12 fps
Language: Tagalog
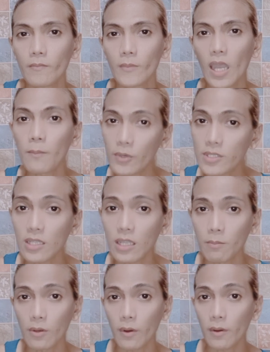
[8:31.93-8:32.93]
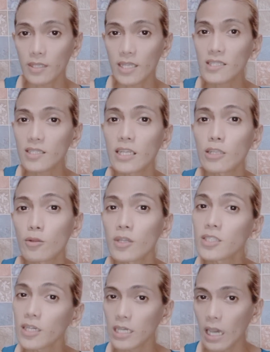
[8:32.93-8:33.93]
ang Brazilian Low Out is ganit
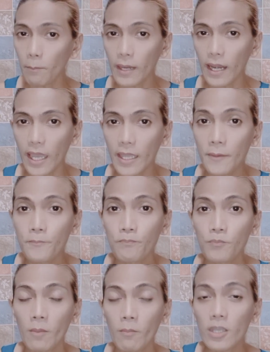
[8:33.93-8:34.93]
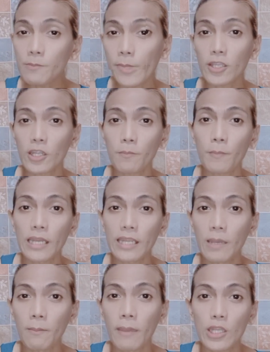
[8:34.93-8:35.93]
lang siya i-apply, much better pa
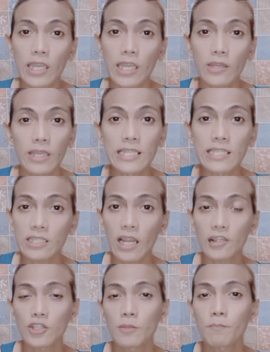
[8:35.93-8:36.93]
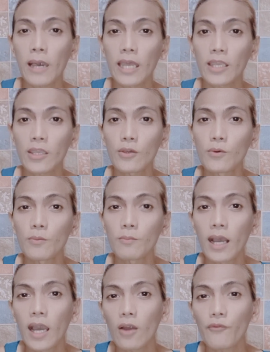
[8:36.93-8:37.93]
rin na meron tayong instruction para yung
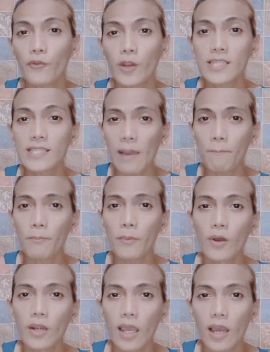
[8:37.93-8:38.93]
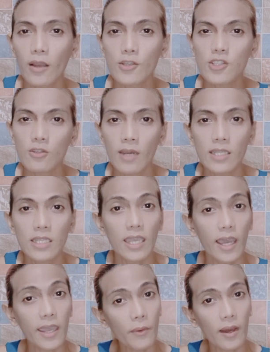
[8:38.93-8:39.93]
mga, for example, uh, gusto
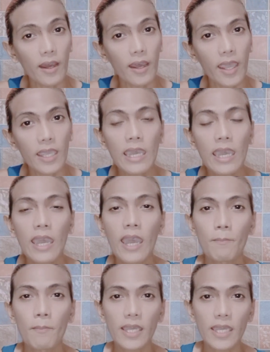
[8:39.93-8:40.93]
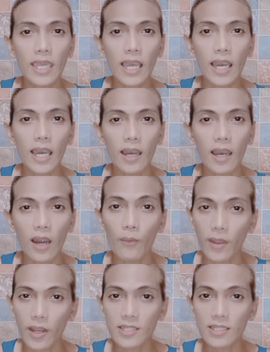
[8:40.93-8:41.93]
mag-DIY, magiging uh,
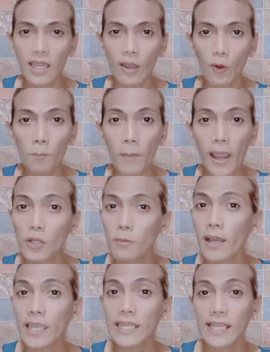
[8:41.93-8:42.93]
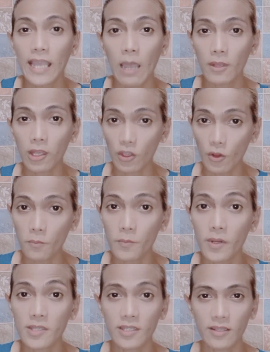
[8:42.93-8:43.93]
aware sila kung paano ba ginagamit yung
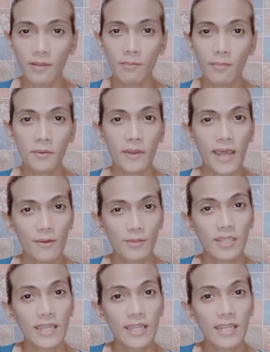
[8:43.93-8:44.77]
Brazilian Blowout.